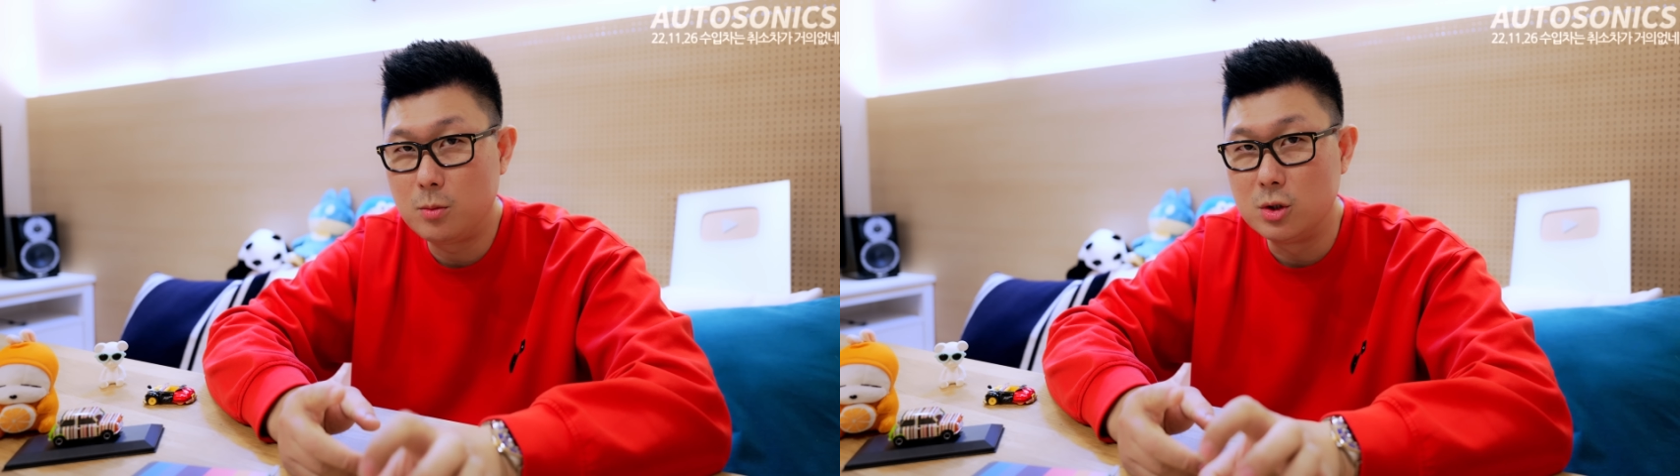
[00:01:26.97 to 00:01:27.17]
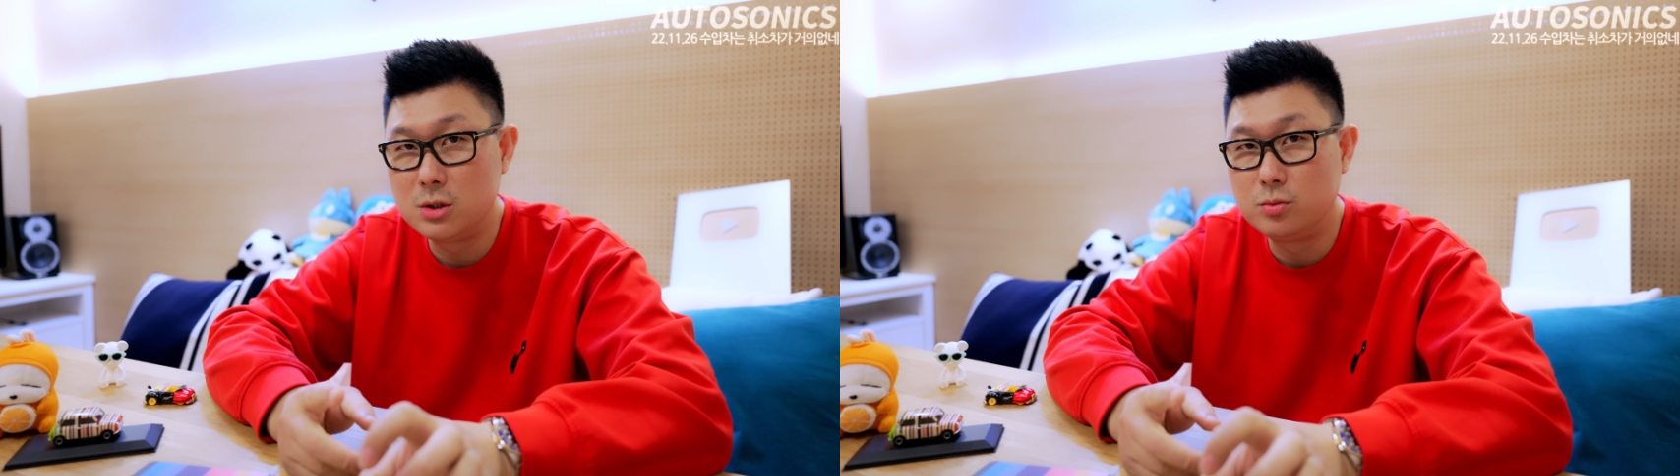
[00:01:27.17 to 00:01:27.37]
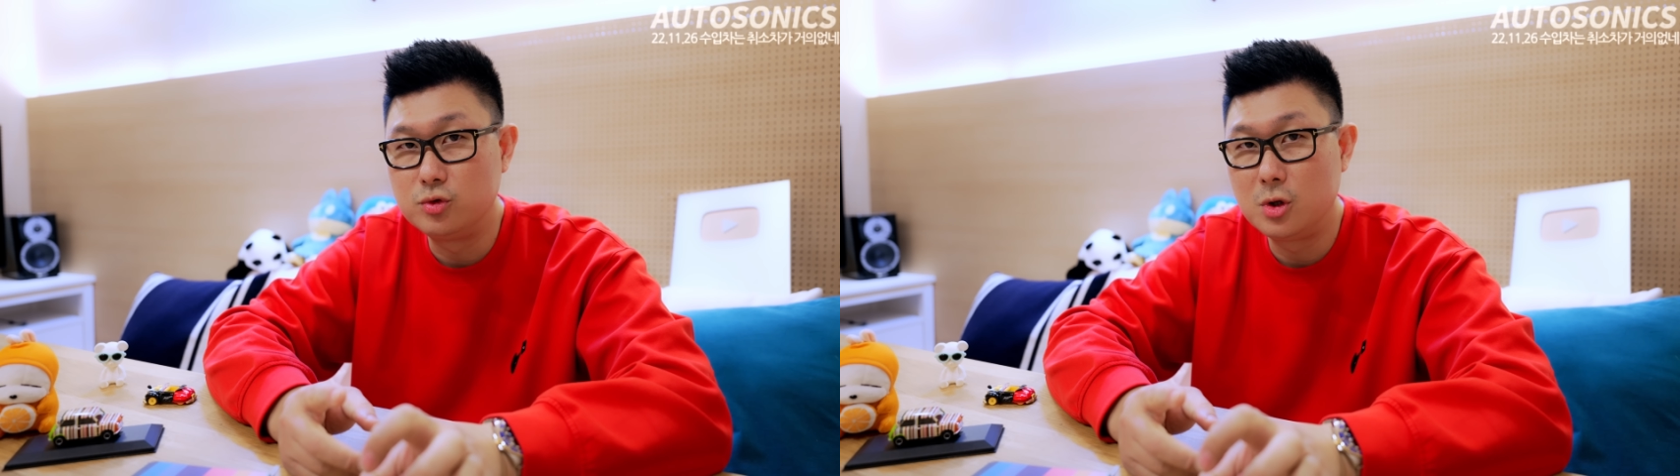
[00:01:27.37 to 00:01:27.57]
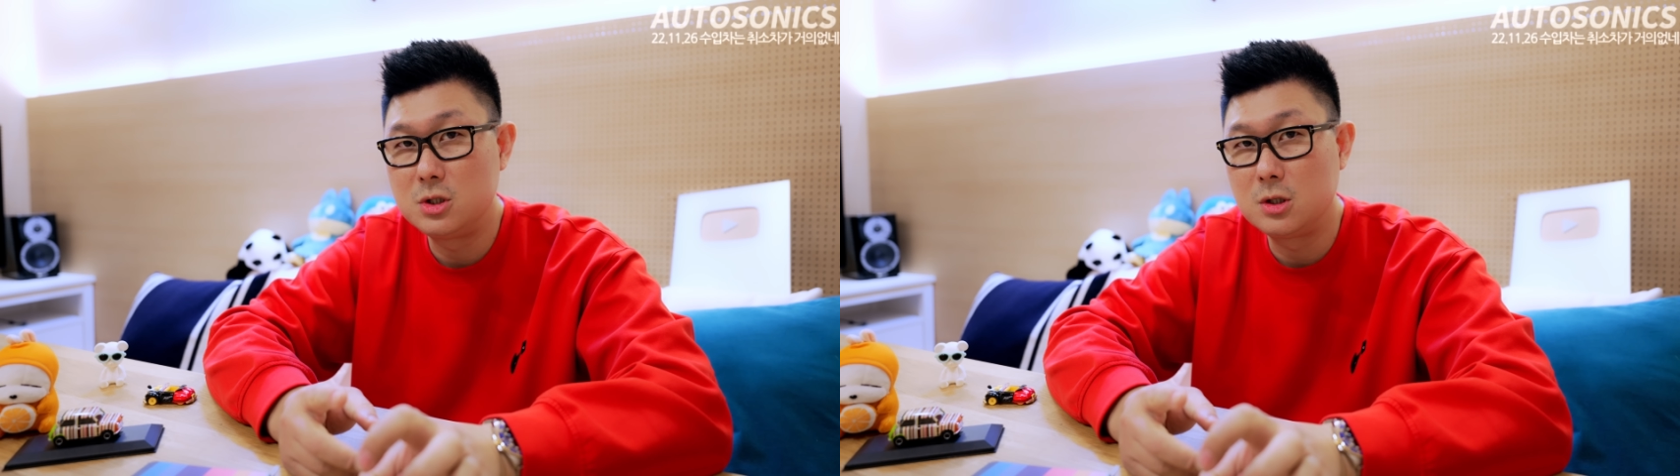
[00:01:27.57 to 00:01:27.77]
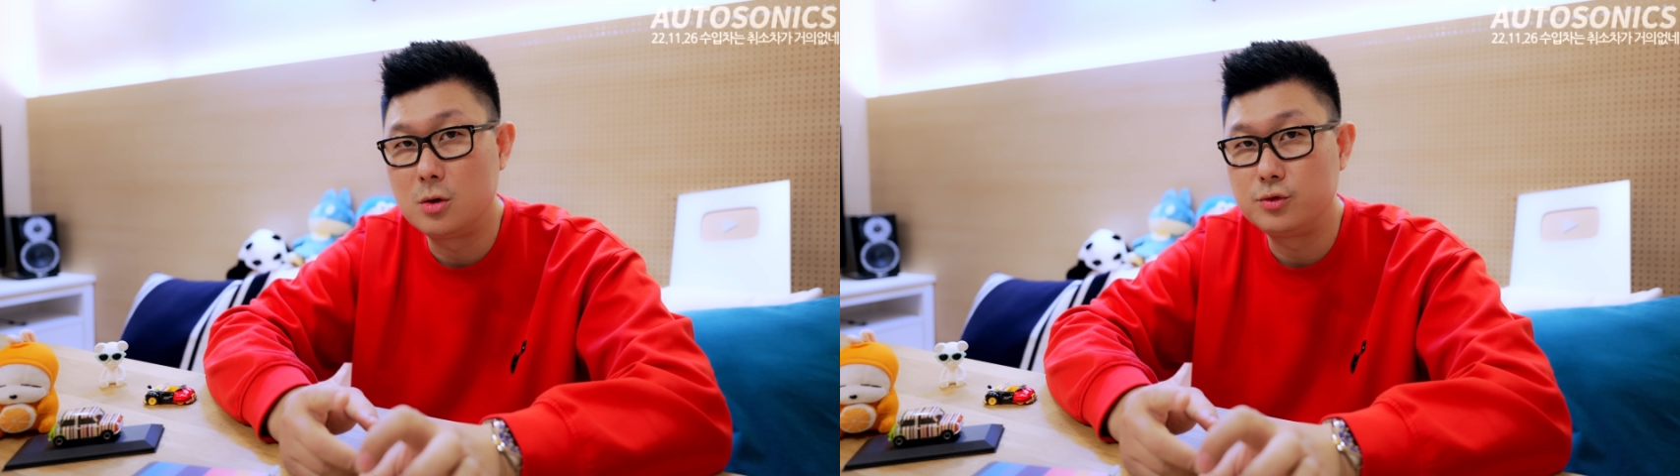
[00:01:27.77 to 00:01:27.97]
먼저
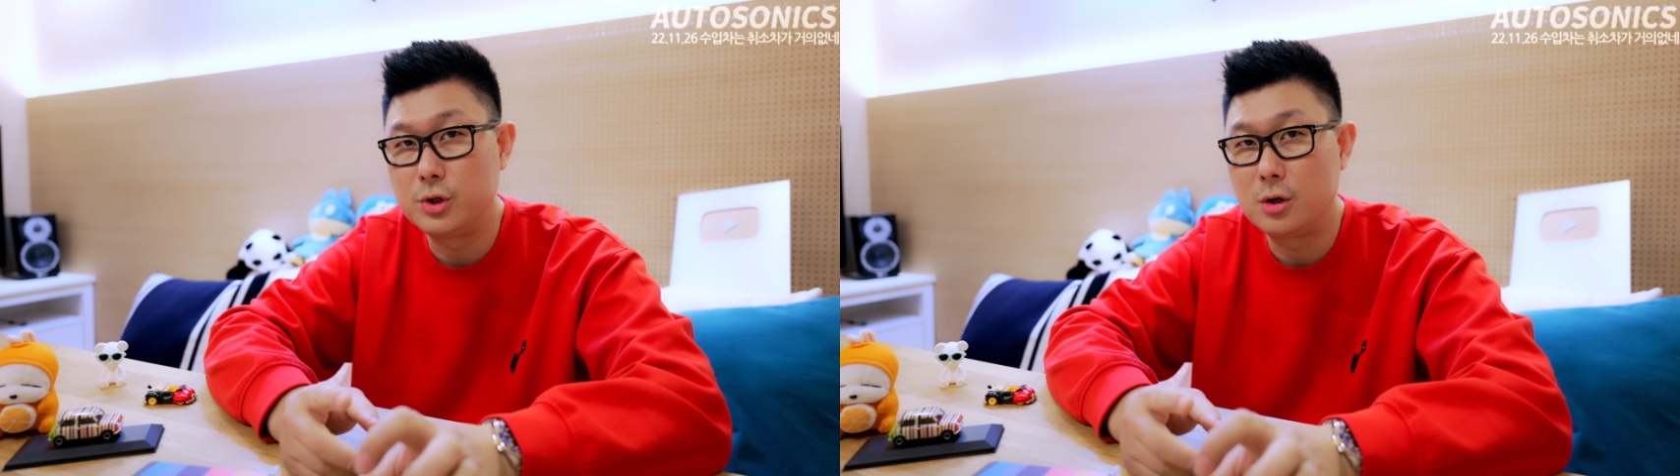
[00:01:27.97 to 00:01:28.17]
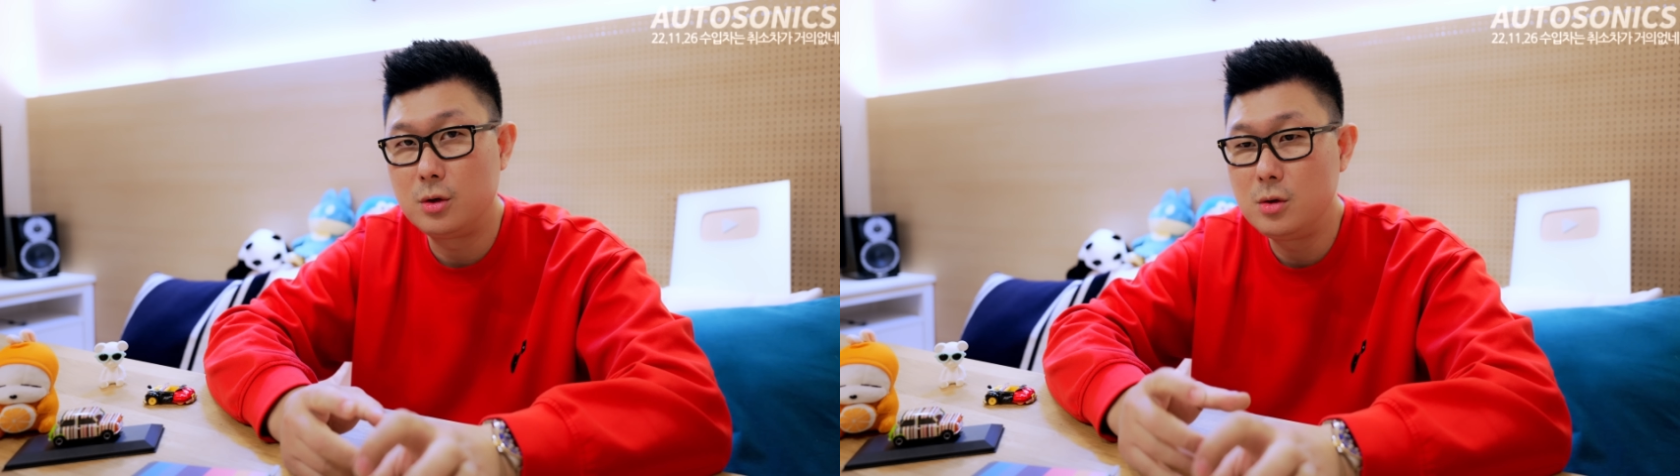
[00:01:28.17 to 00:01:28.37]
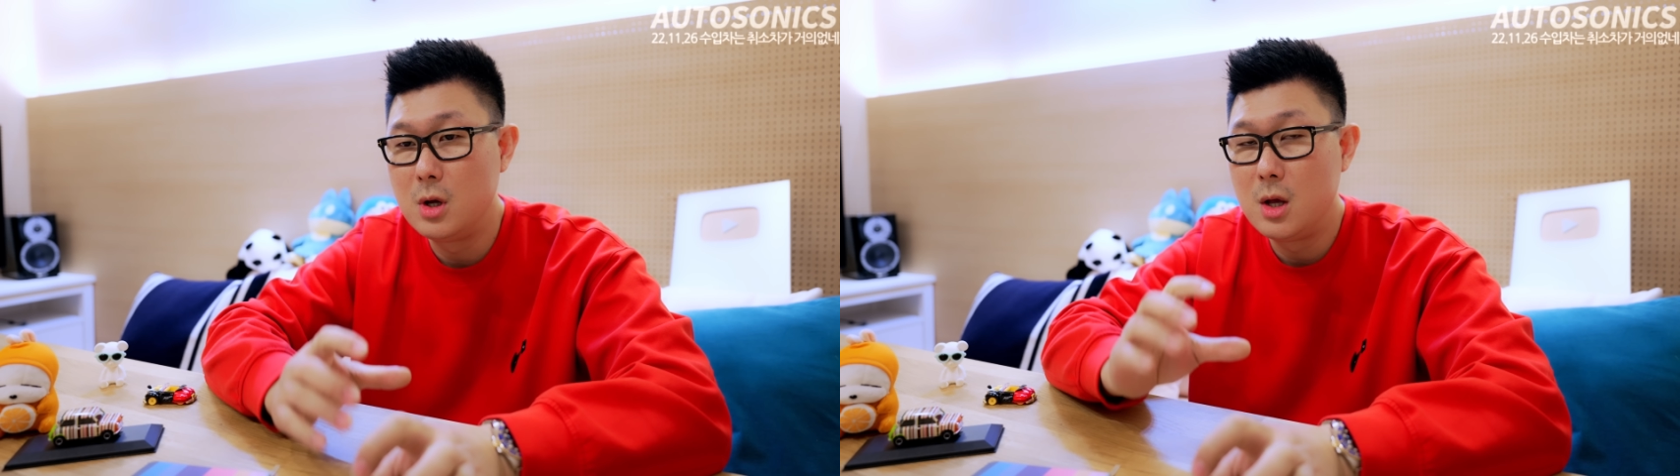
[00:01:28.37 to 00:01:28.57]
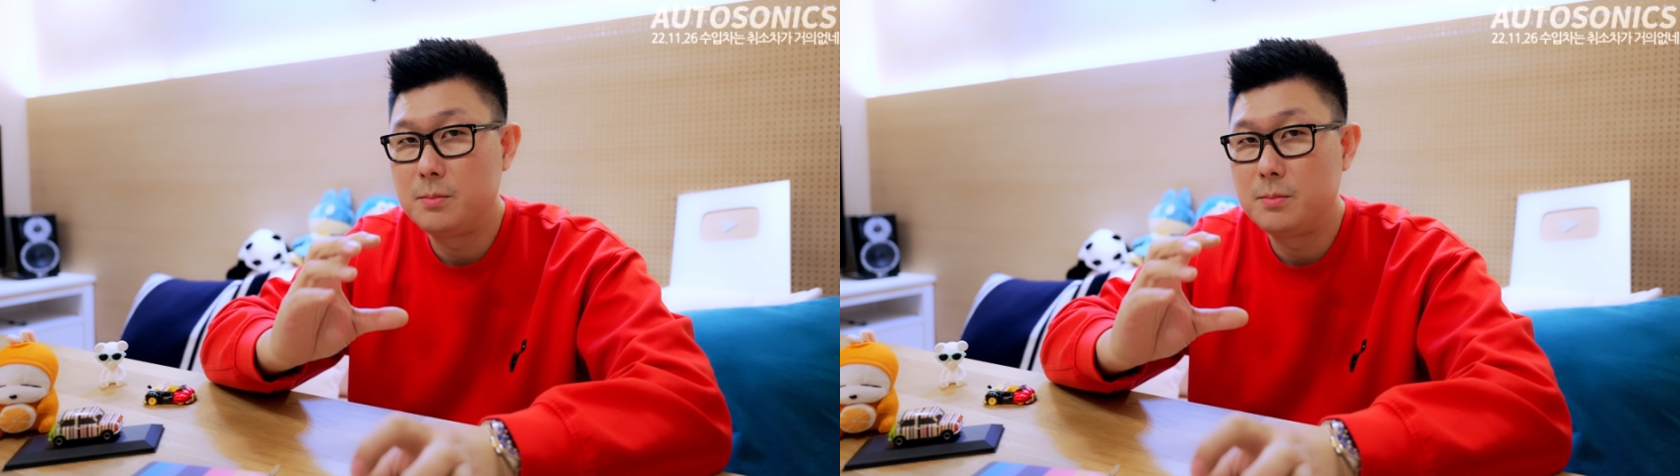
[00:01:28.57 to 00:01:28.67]
무너질 거고요.